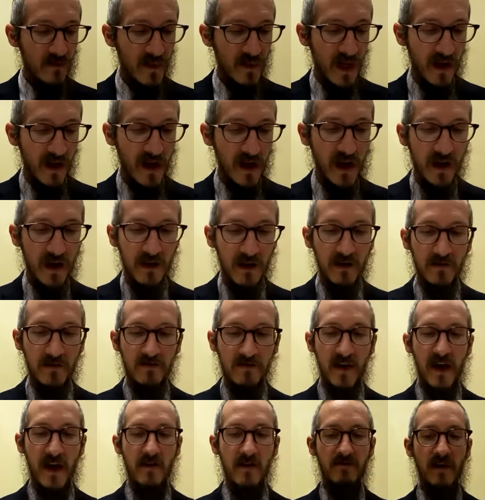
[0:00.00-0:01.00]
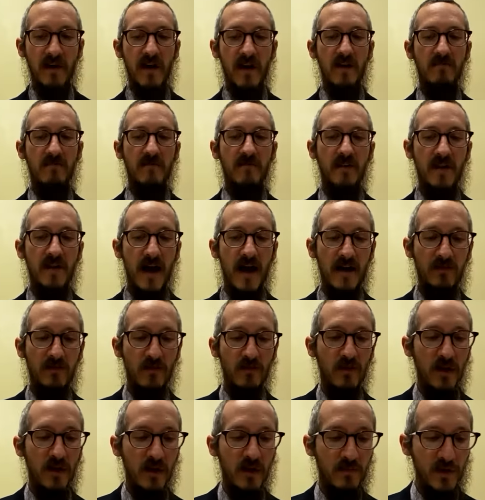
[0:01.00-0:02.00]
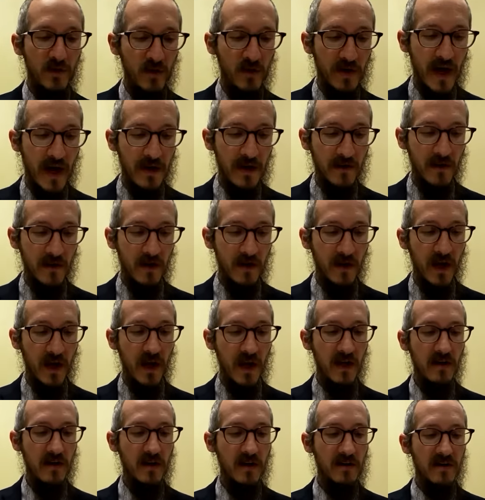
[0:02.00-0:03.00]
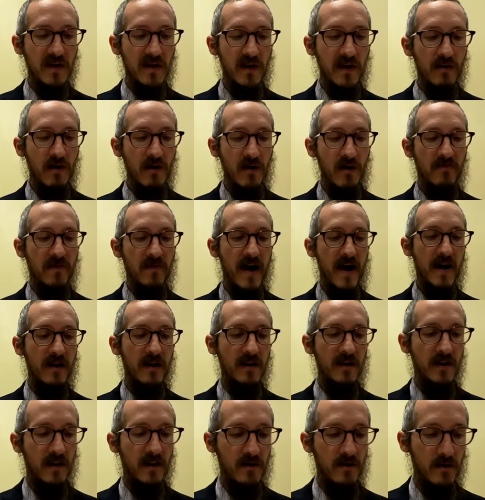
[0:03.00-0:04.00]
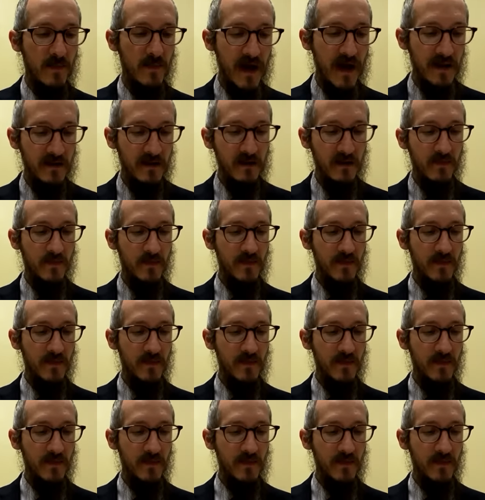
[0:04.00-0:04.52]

e viene invitato il più grande e iniziano a fargli delle domande.